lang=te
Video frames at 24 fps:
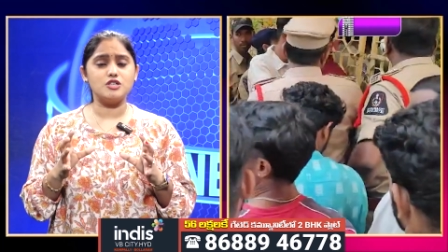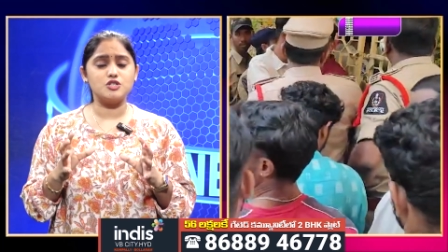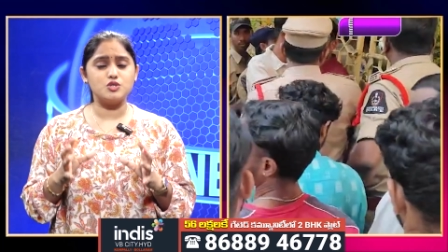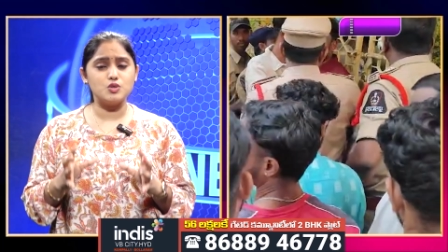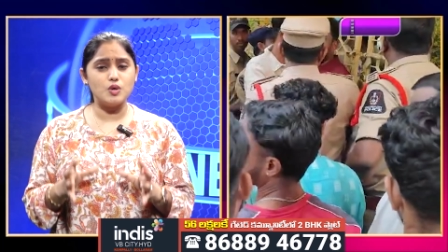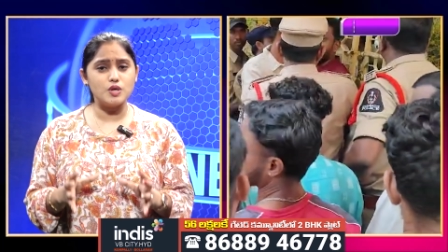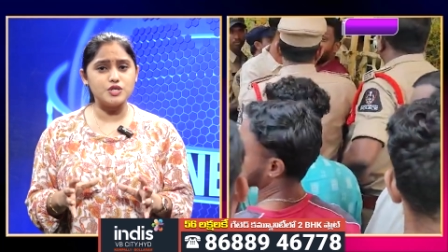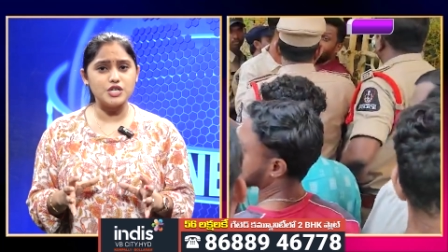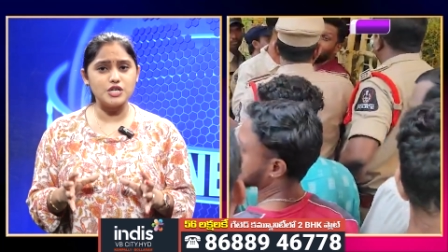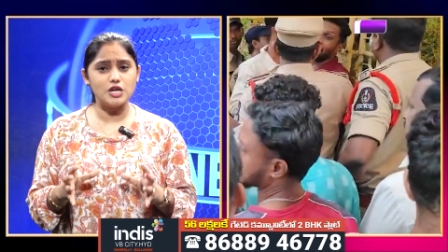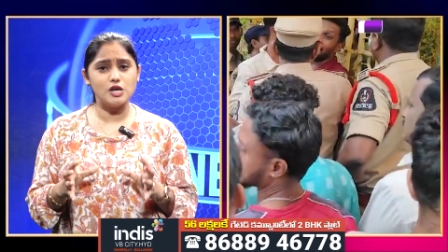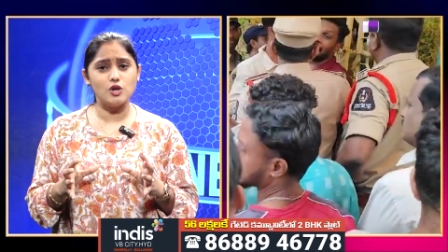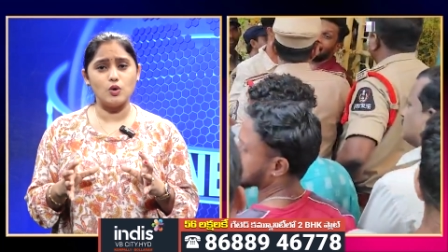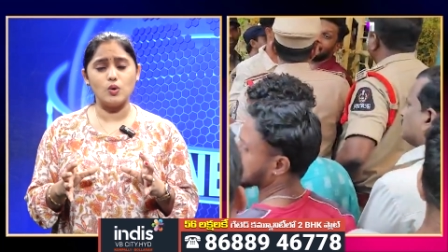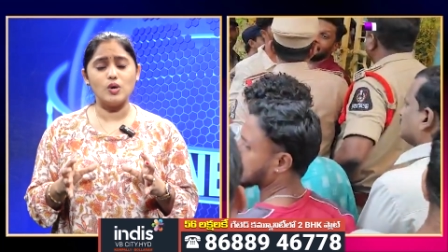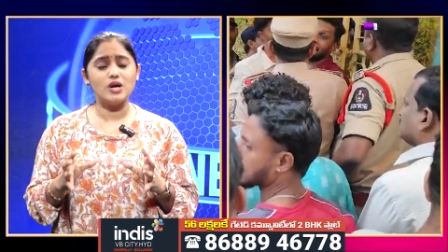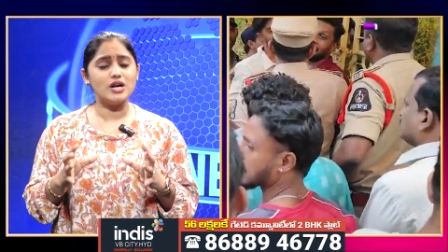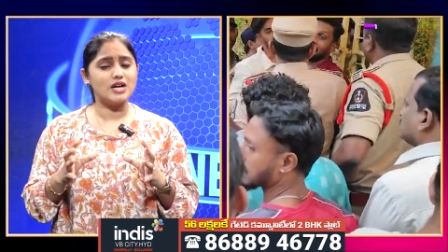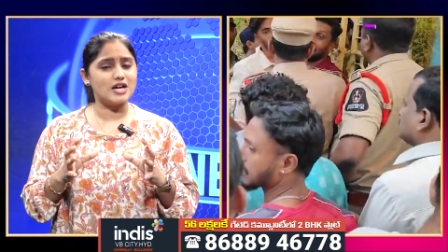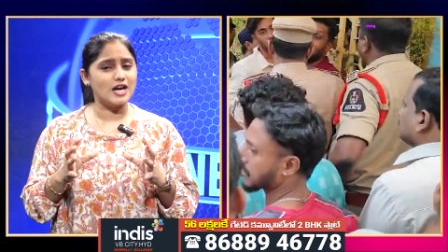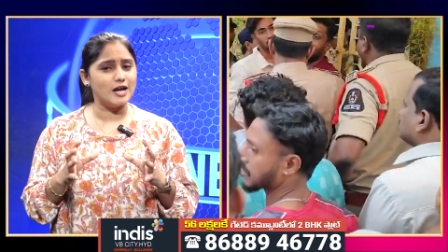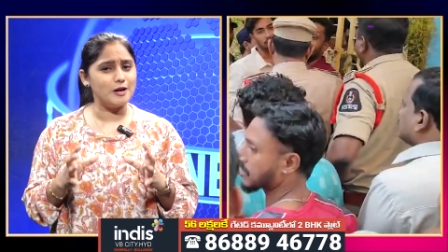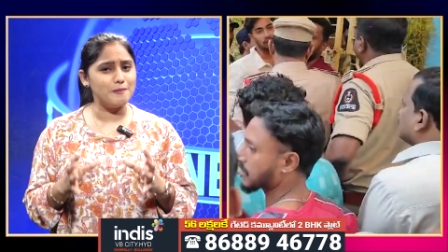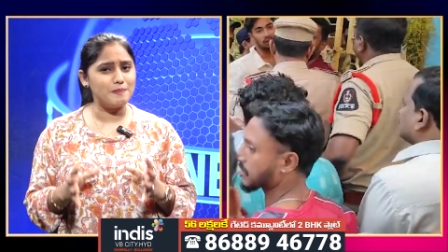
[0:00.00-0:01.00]
సూచనలు
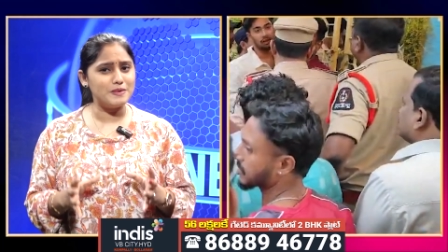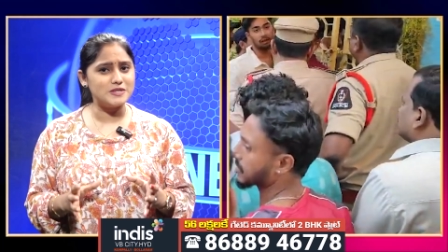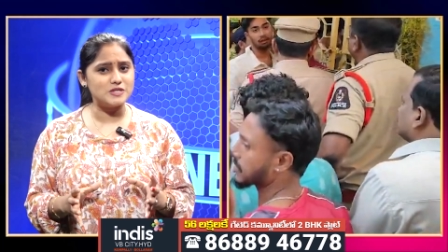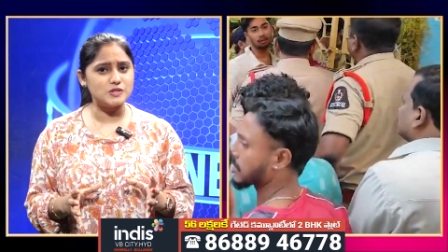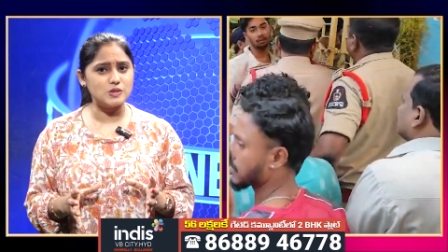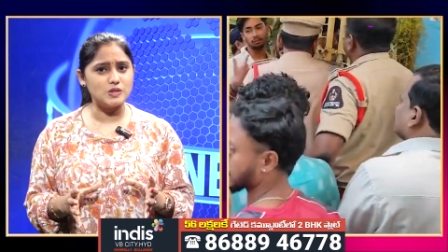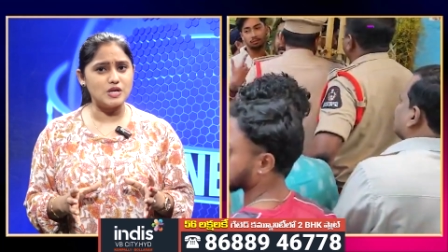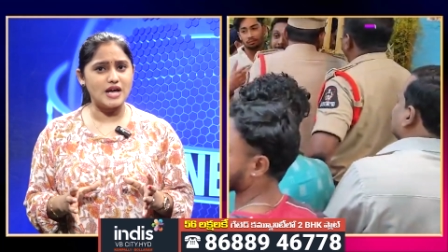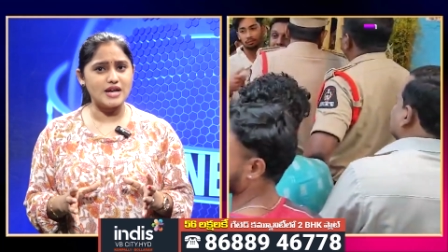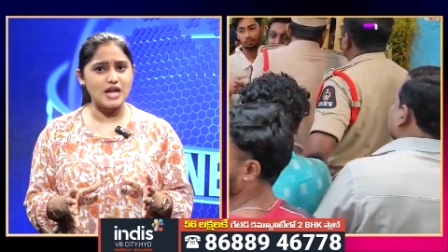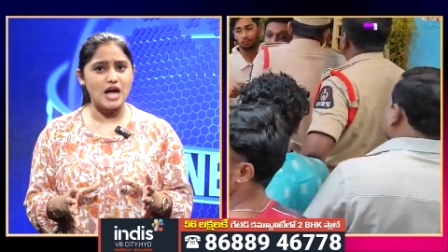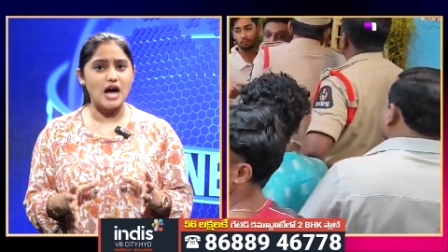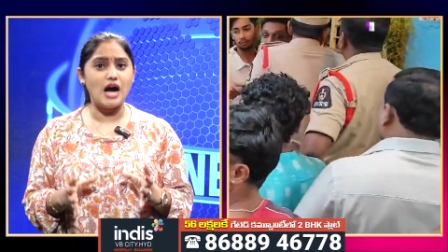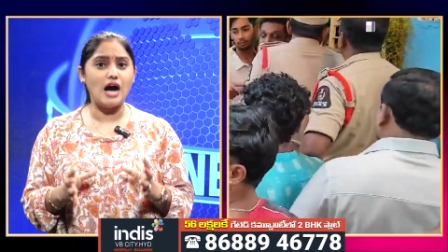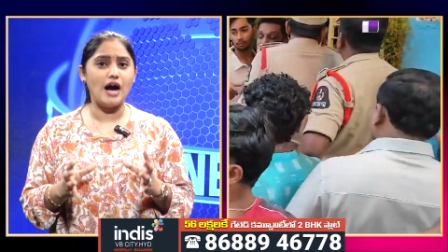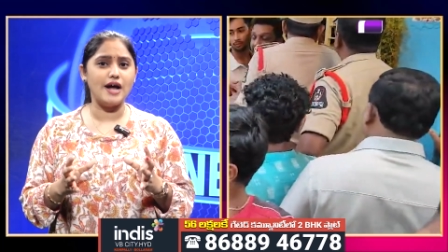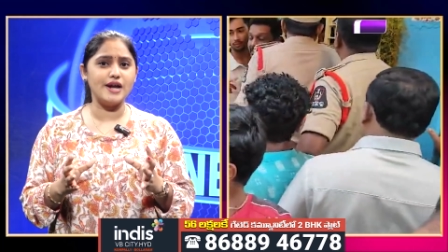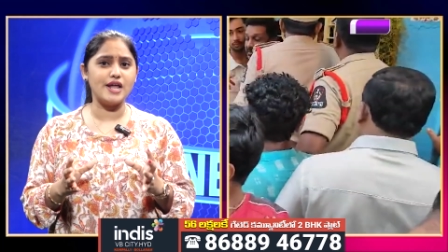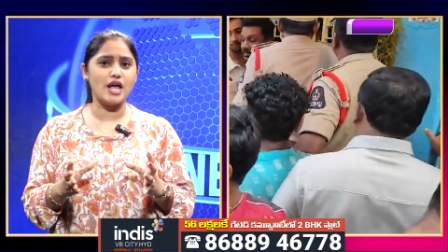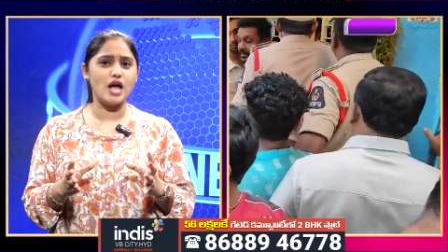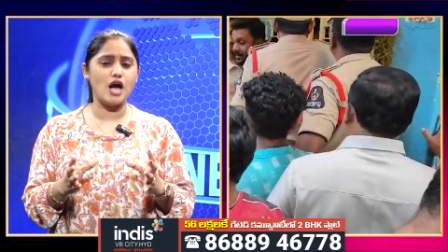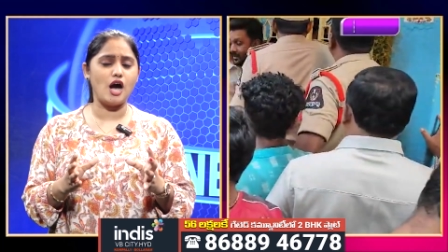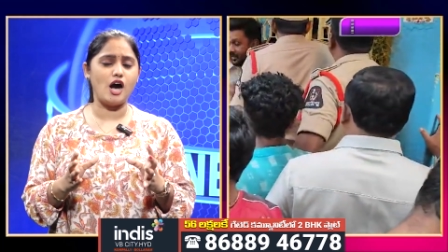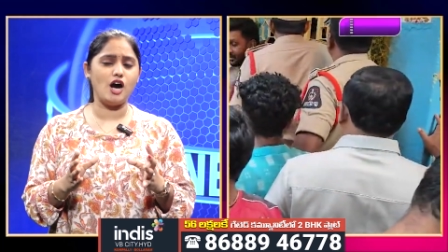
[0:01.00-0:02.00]
కనిపిస్తున్నాయా
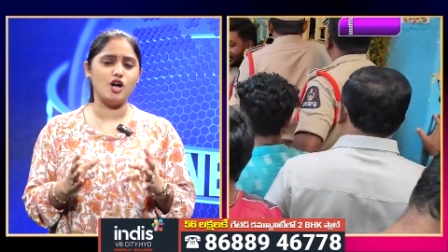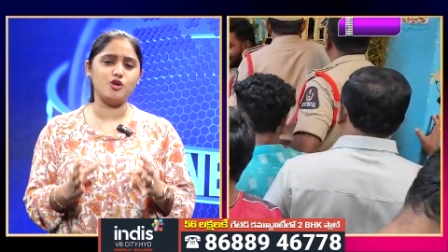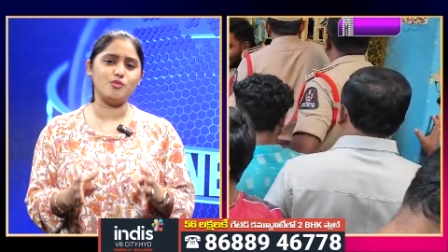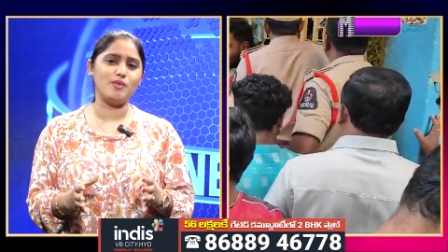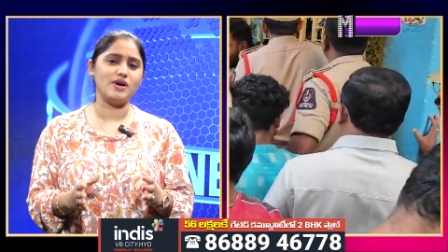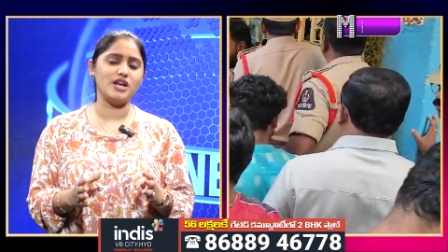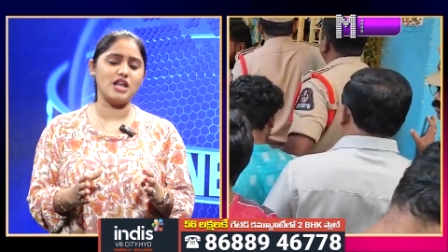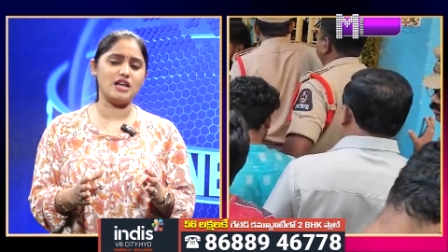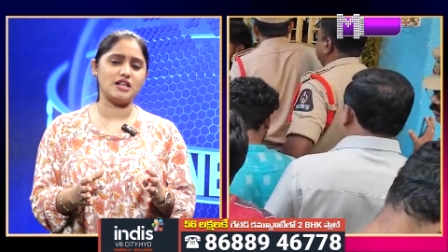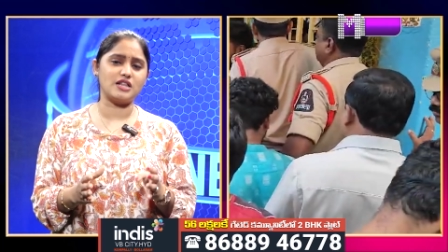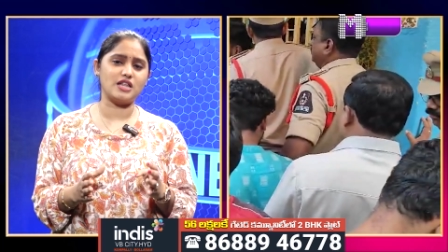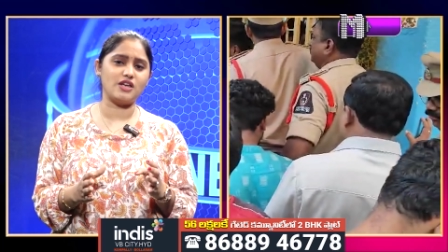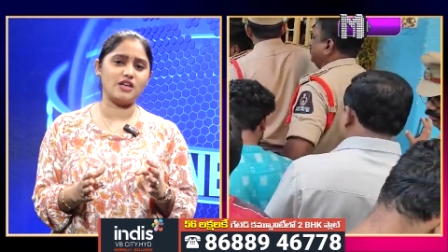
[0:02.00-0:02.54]
అనే అనుమానాలు